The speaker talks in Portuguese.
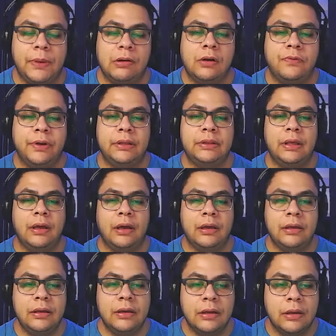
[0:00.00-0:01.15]
ela vai ter
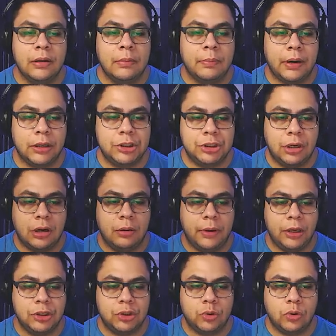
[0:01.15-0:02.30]
aí
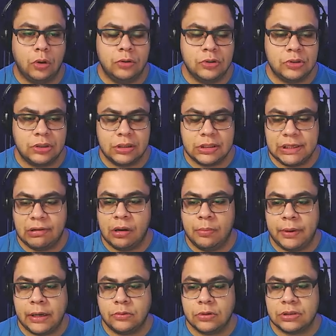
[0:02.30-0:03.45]
praticamente todos os
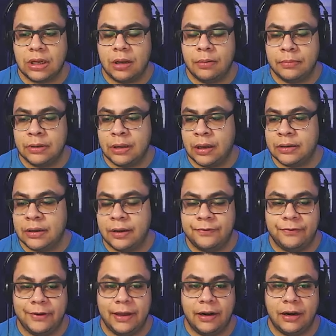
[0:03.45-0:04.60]
cancelamentos na, da, da
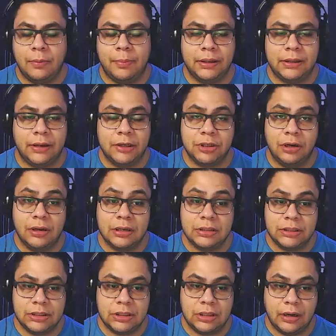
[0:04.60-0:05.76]
Fera na Batalha de
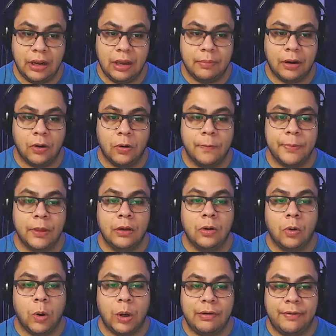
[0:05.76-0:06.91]
Aliança Extrema, ó
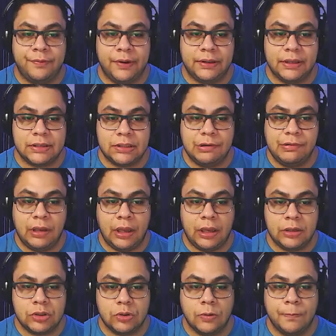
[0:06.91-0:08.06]
ela vai ter
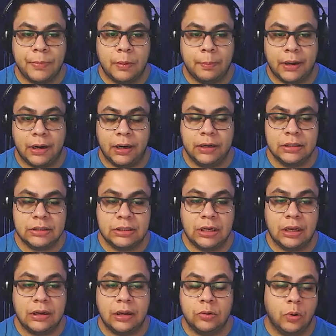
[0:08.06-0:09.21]
silêncio,
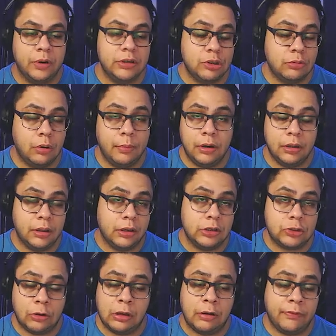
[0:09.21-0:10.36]
paralisia na 2. E uma habilidade
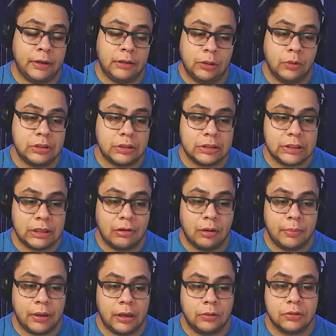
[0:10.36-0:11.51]
só ela vai ter dois
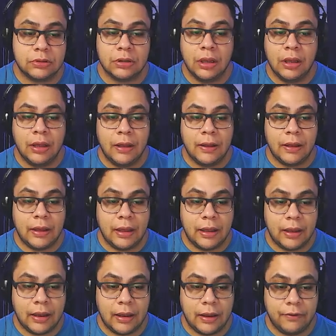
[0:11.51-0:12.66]
cancelamentos.
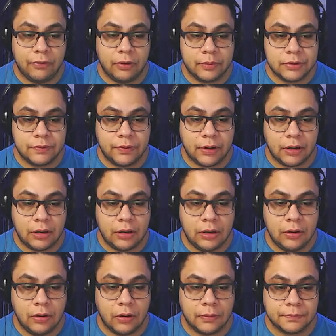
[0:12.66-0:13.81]
É, vamos ver
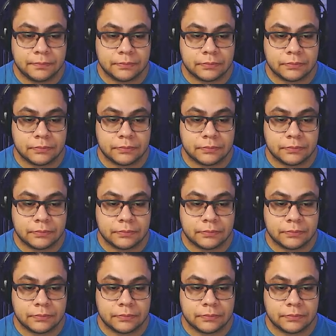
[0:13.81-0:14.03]
aqui, ó.